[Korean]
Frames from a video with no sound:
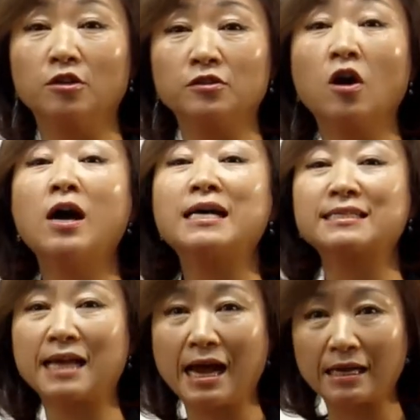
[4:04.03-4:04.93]
그래서
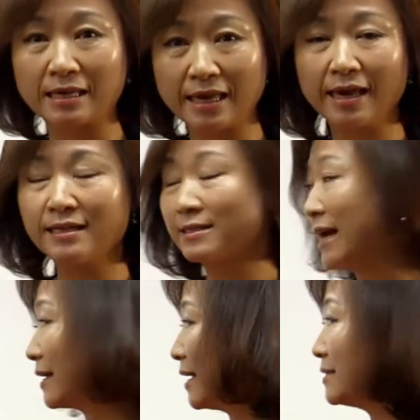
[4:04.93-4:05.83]
사께,
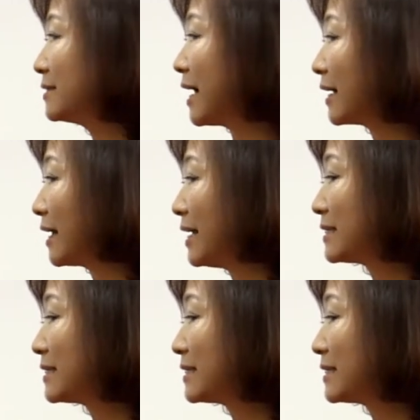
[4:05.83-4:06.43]
사께, 사께,